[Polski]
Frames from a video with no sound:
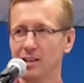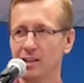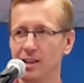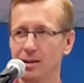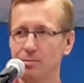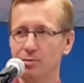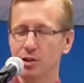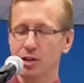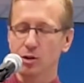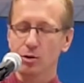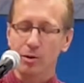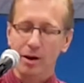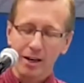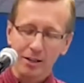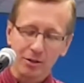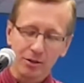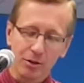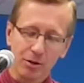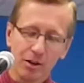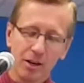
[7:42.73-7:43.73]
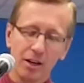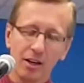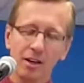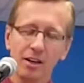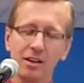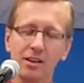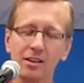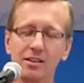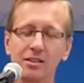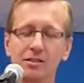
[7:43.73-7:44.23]
Tak jak dla
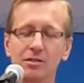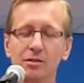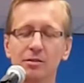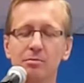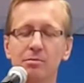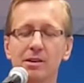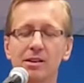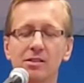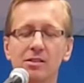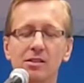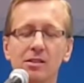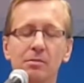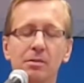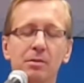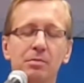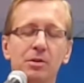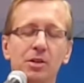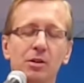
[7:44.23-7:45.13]
przykładu, to bardzo